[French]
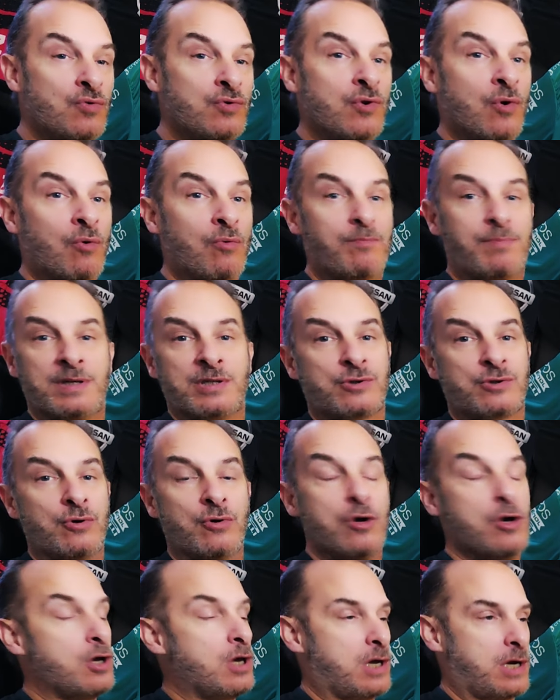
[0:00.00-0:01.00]
ou non, parce
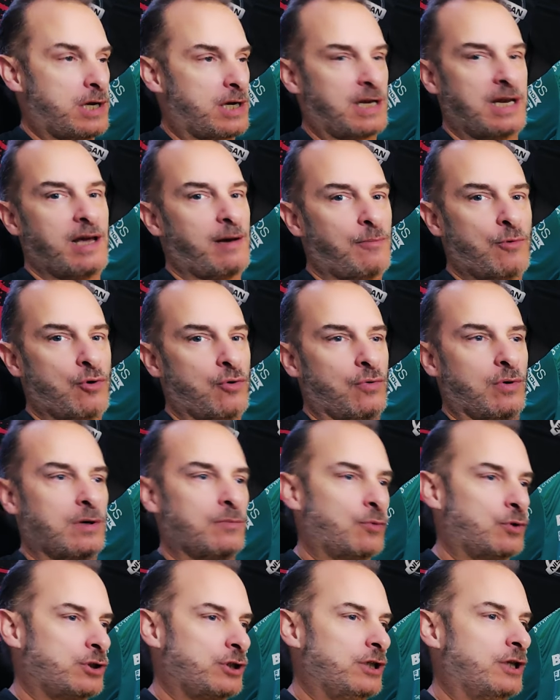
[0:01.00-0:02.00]
que clairement,
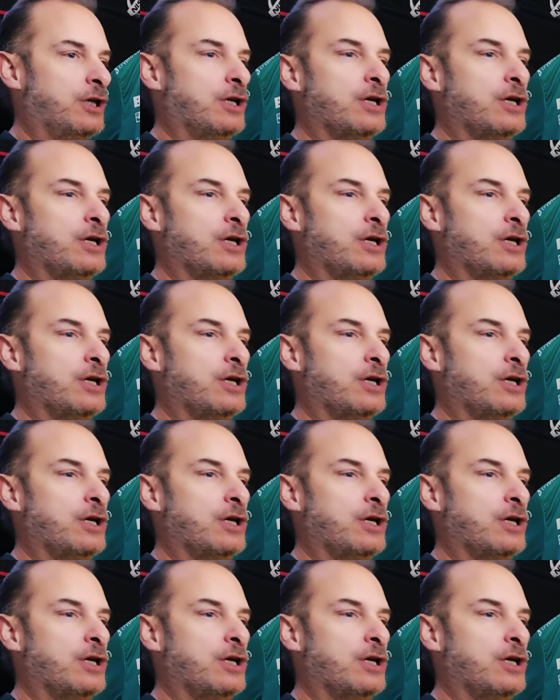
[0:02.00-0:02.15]
hein, moi